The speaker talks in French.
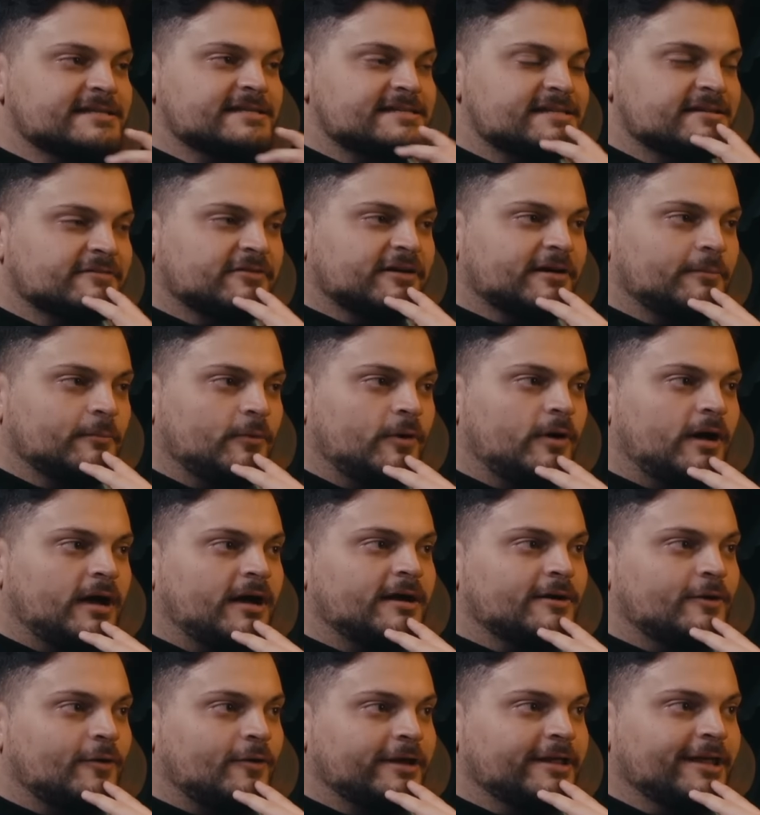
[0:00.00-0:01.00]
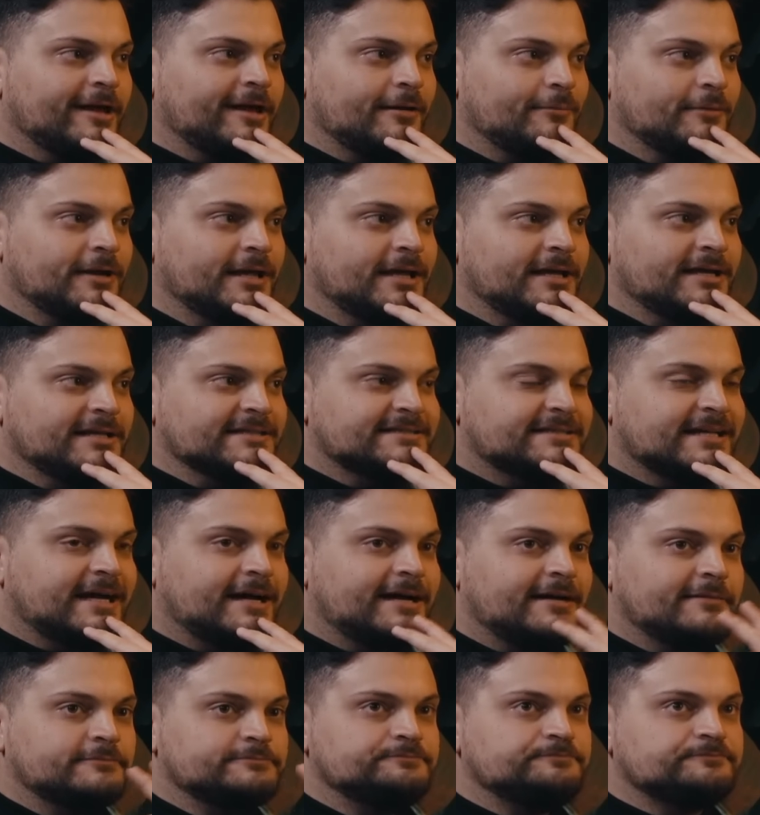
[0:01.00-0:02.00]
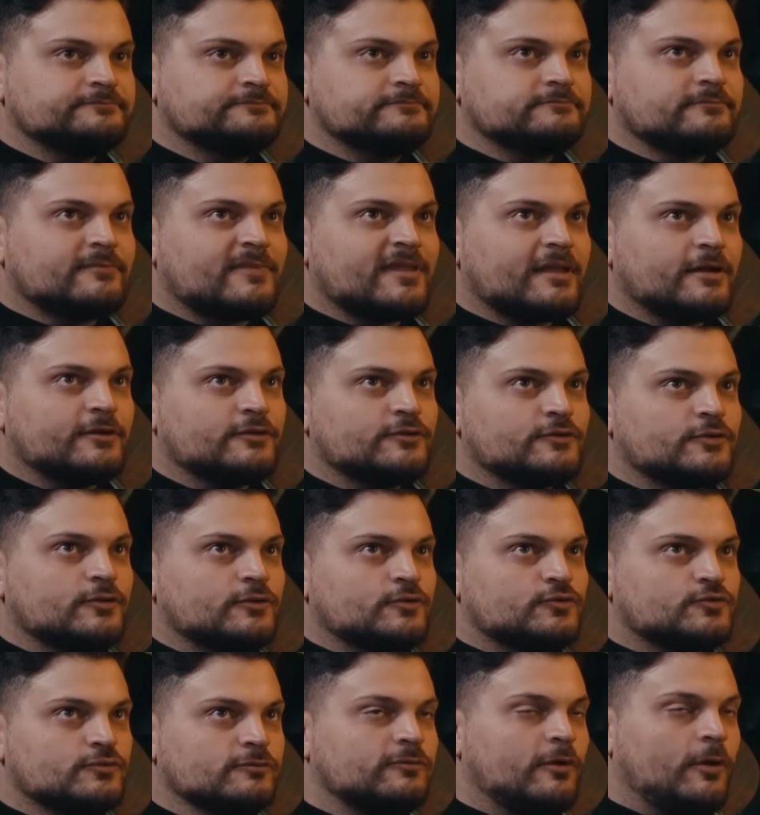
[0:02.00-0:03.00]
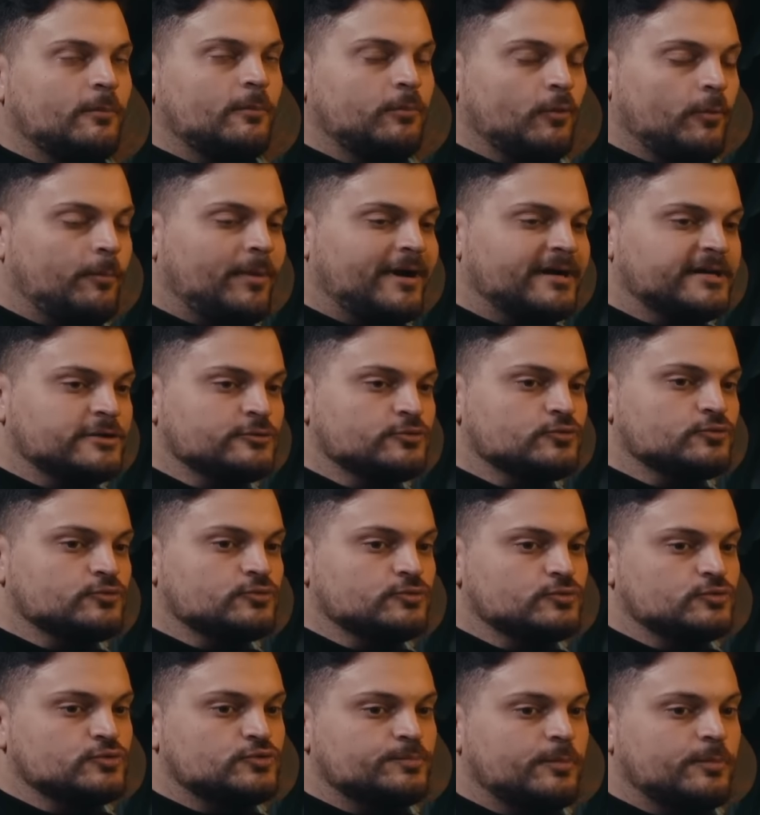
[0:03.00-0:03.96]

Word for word: c'est vraiment incroyable. T'as hum, souvent, pour parler du,